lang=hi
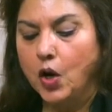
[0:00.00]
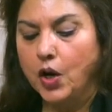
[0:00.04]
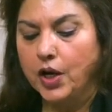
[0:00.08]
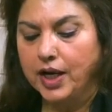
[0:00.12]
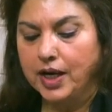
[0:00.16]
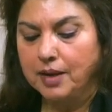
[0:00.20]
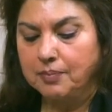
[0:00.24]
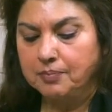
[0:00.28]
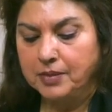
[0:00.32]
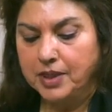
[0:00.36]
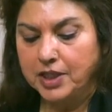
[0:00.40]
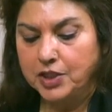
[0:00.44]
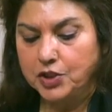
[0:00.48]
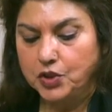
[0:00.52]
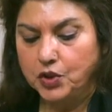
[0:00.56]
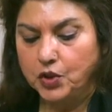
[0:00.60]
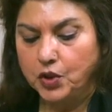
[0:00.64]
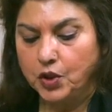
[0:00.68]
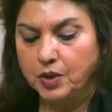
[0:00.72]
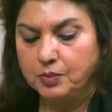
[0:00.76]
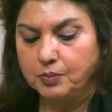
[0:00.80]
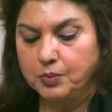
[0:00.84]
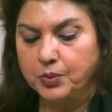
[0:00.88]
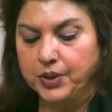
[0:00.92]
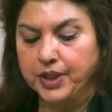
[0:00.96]
और अपना
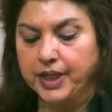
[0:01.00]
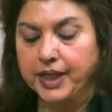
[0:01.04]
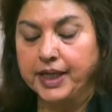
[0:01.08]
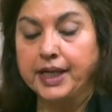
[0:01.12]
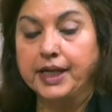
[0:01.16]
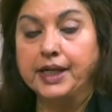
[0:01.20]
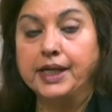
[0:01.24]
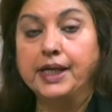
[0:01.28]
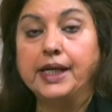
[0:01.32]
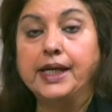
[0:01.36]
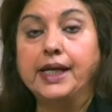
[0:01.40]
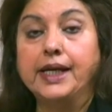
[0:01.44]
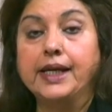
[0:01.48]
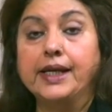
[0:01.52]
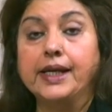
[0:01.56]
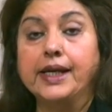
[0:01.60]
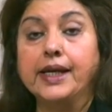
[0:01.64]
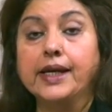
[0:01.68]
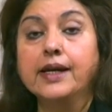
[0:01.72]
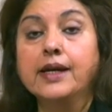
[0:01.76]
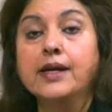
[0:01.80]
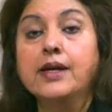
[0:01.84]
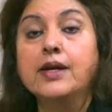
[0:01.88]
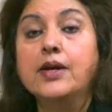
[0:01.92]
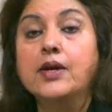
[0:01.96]
शौक पूरा करने के
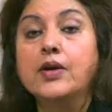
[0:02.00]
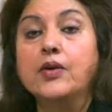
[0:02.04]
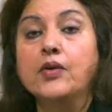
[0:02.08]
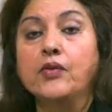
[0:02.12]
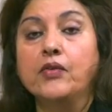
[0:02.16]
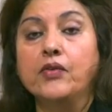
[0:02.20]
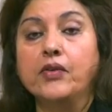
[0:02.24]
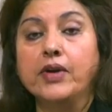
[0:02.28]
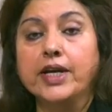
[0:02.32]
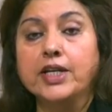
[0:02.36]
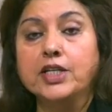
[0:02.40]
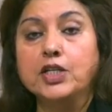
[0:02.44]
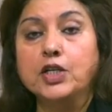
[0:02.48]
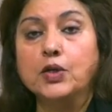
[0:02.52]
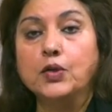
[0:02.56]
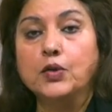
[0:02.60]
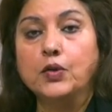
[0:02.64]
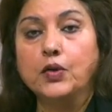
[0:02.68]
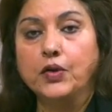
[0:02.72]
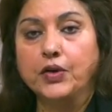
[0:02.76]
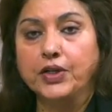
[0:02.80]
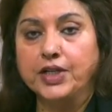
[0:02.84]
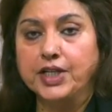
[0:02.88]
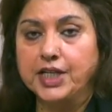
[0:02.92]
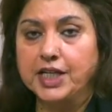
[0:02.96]
लिए रेडियो
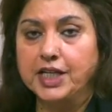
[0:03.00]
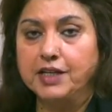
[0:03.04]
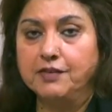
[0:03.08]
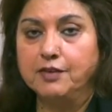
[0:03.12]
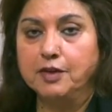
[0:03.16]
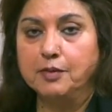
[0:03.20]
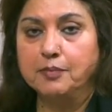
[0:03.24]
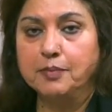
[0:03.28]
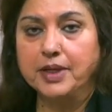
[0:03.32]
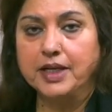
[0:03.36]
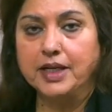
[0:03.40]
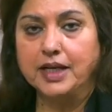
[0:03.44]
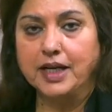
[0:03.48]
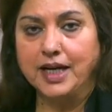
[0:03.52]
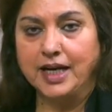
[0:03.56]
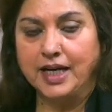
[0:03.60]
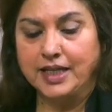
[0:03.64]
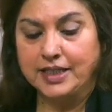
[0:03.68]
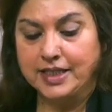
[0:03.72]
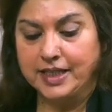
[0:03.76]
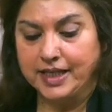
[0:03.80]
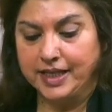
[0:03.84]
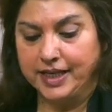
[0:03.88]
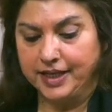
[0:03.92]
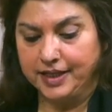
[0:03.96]
और टीवी पर
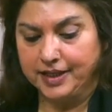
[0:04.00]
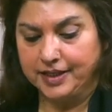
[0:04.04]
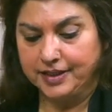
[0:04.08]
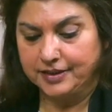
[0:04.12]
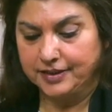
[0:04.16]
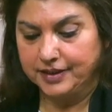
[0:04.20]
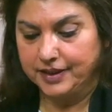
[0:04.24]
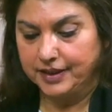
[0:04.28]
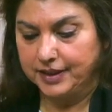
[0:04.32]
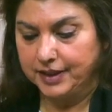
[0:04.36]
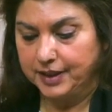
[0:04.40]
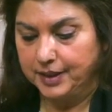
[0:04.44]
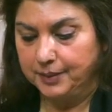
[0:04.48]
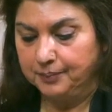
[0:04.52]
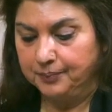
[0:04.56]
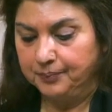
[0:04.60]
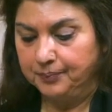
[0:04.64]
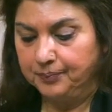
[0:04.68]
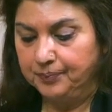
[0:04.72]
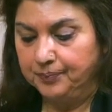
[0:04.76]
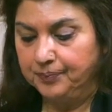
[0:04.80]
आ जाया करते थे